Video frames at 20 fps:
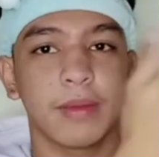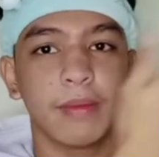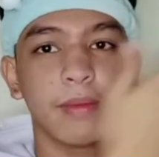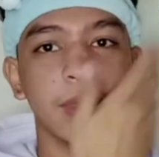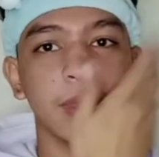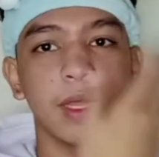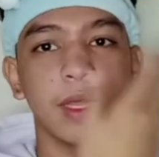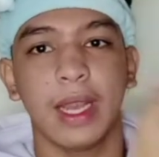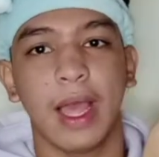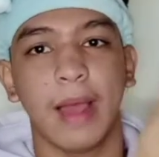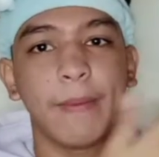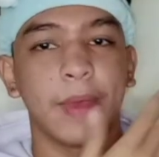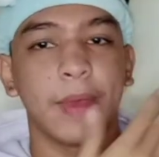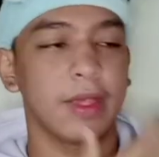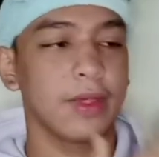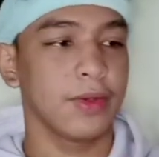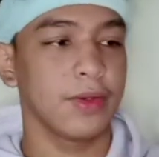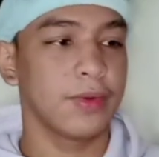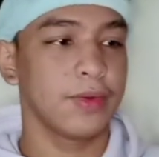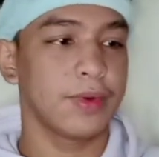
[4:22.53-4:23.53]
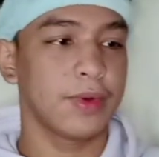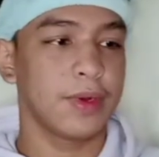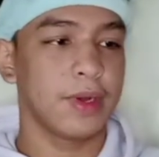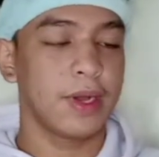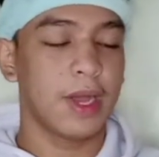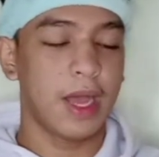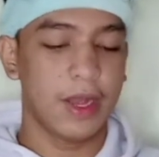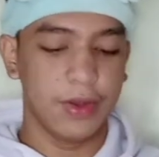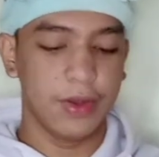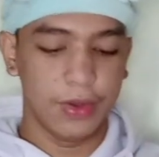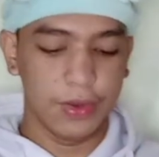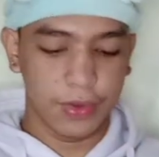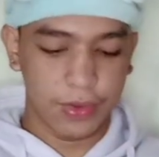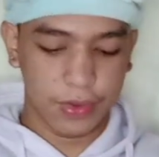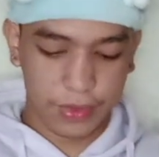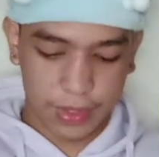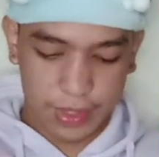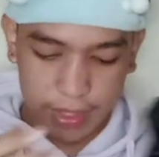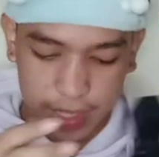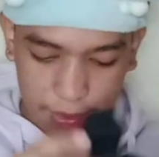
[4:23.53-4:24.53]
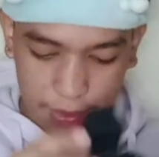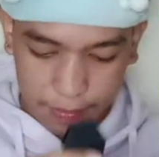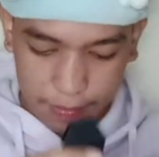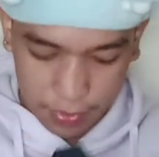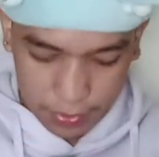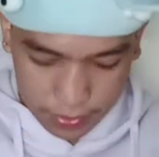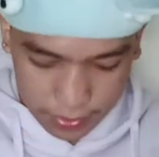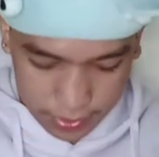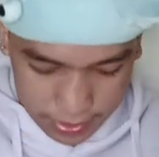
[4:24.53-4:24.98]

malapit yung ano nung cellphone